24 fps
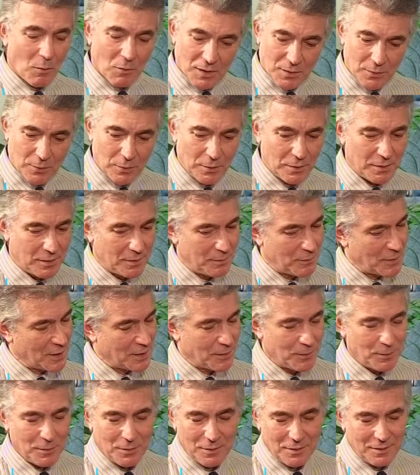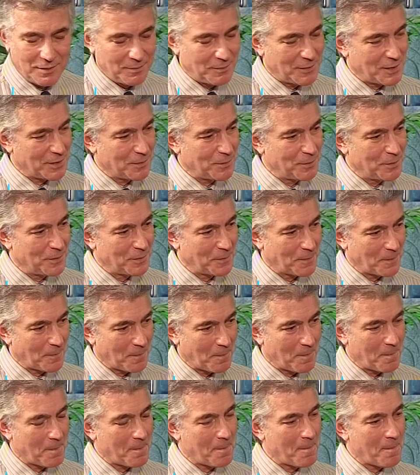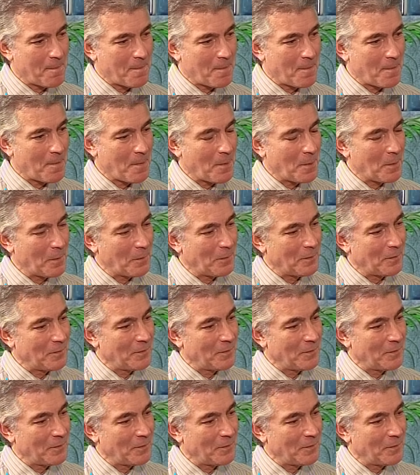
يعني مزبوط. بدون مزبوط. شك فساره